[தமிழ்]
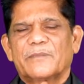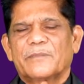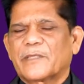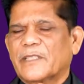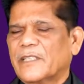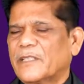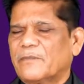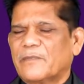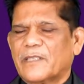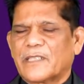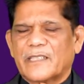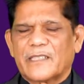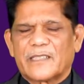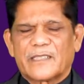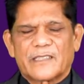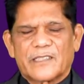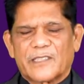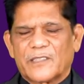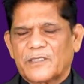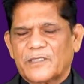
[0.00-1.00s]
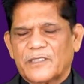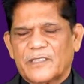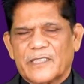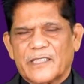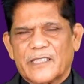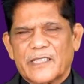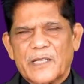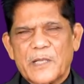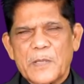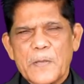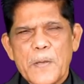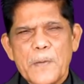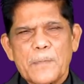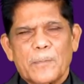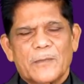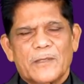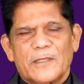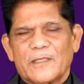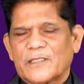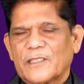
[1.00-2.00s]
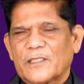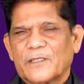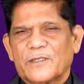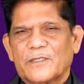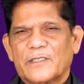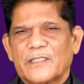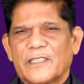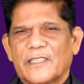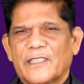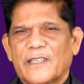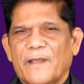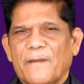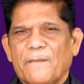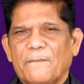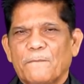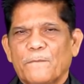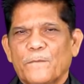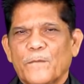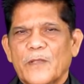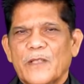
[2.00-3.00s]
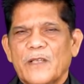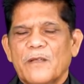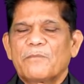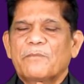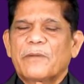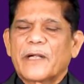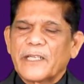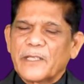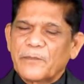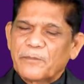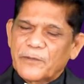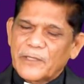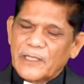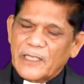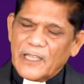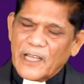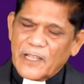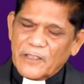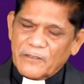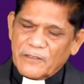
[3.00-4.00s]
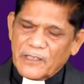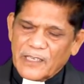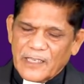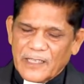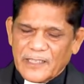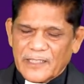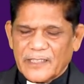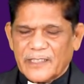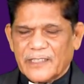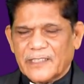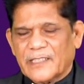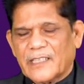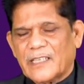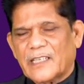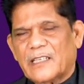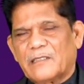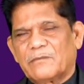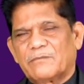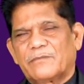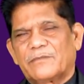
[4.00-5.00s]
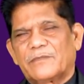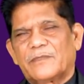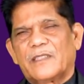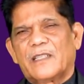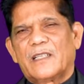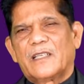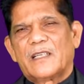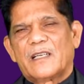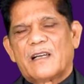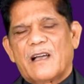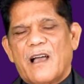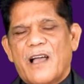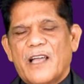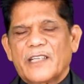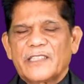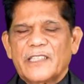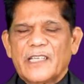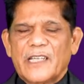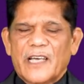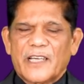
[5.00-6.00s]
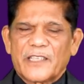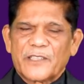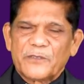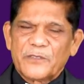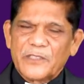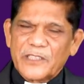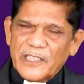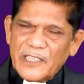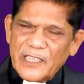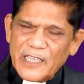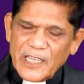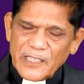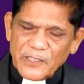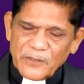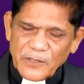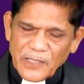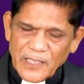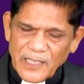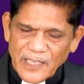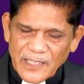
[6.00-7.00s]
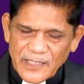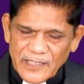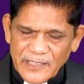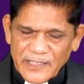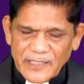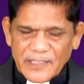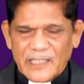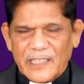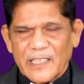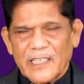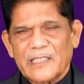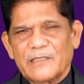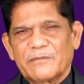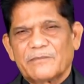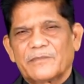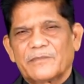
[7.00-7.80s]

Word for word: பிரியமான என் சகோதரனே சகோதரியே படிப்பு இல்லாதவர்களாக இருக்கலாம் ஆங்கில அறிவு இல்லாதவர்களாக இருக்கலாம்